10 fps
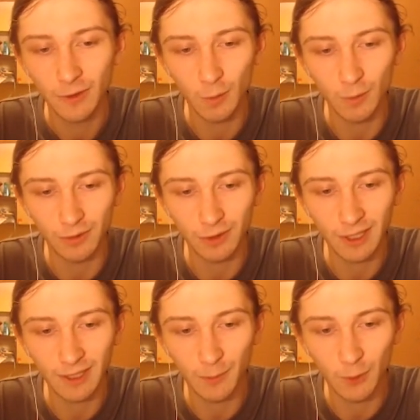Komu w
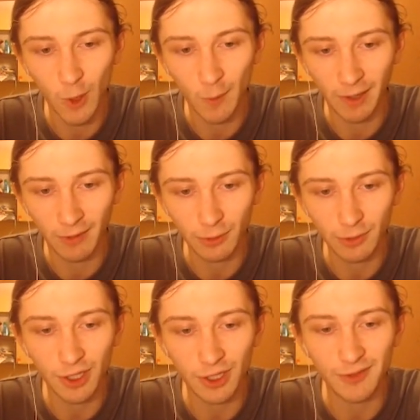drogę, temu kopa.
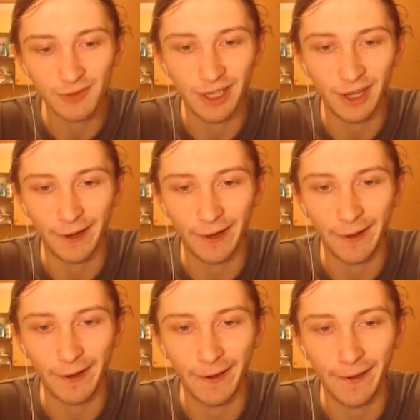Wróćcie żywi,
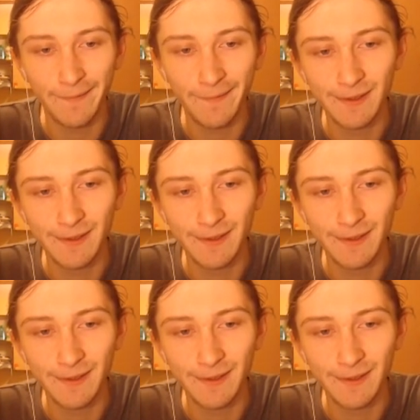hehehehe.